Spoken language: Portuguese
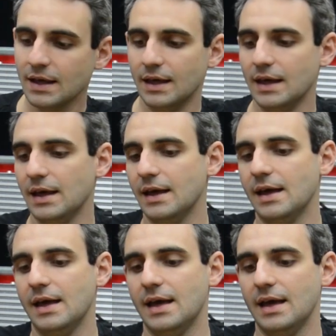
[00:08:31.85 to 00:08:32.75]

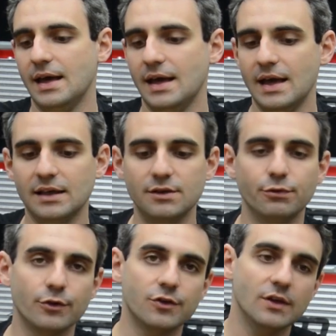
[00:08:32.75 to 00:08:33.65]
é, é que
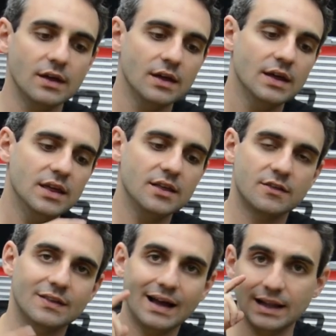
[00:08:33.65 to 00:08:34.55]
você
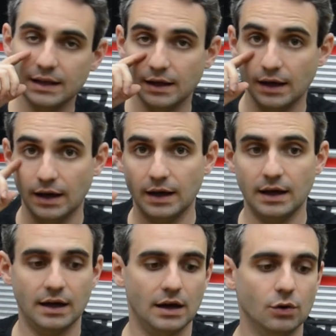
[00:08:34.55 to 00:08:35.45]
instale
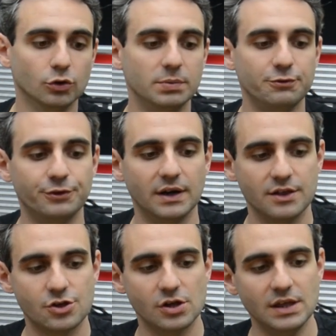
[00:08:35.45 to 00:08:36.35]
ah, o
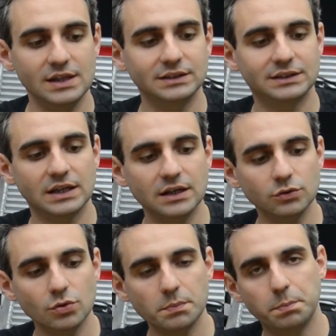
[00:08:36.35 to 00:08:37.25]
lubrificante
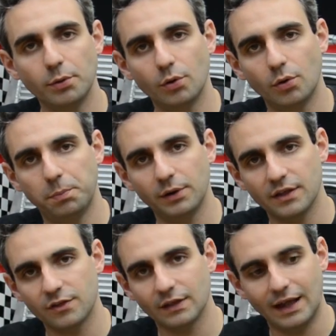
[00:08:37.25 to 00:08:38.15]
entrando por, por esse